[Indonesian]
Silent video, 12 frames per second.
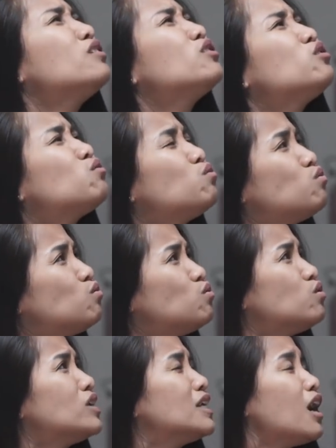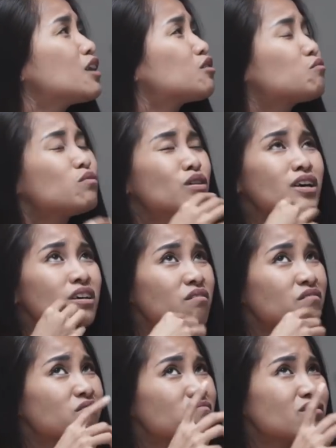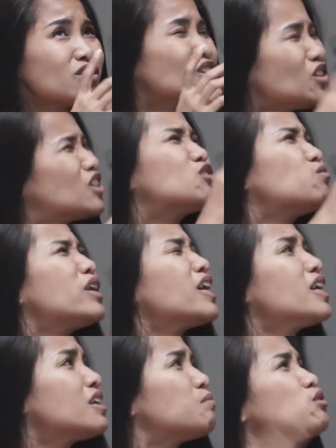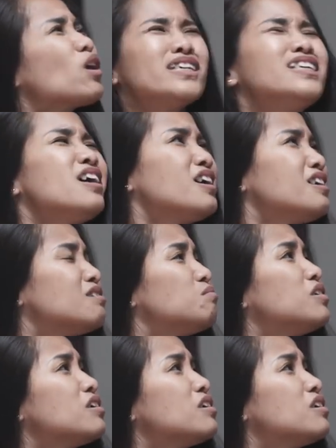ada gitu Ih gitu deh, besok aja dah bilang.